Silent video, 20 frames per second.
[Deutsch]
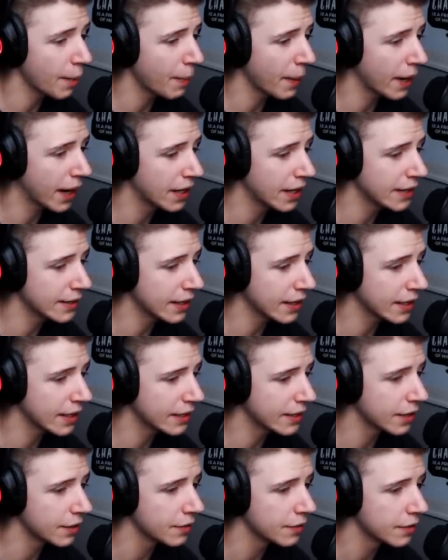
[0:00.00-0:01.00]
Nachbar kann Leiter
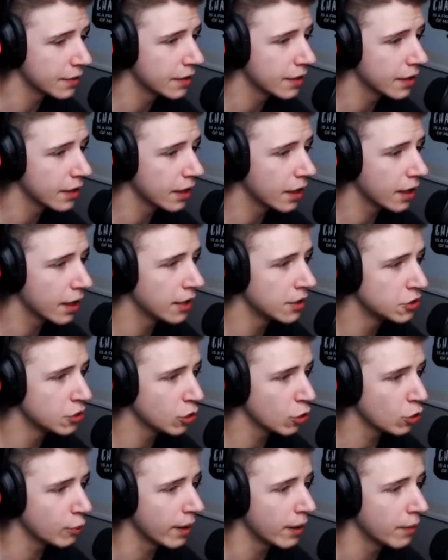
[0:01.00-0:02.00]
klettern. Äh,
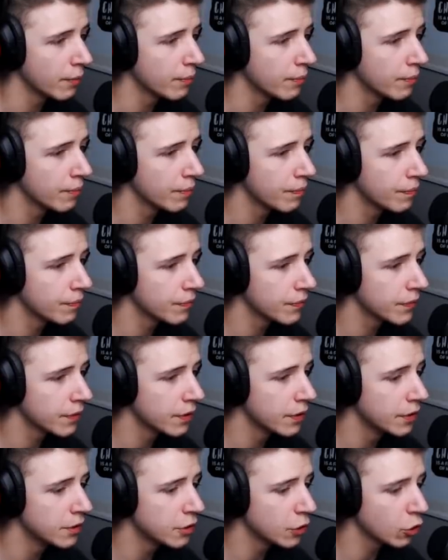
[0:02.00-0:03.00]
hier rüber.
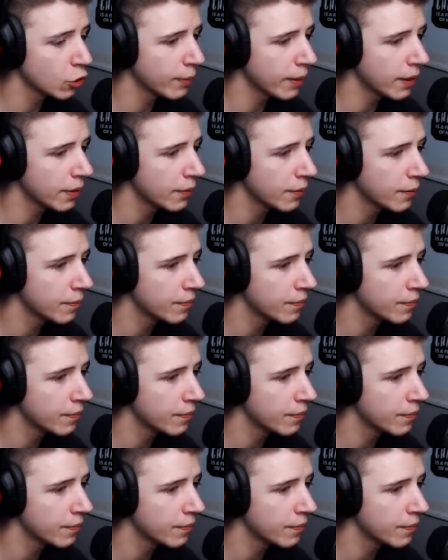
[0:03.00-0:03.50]
Hier rüber.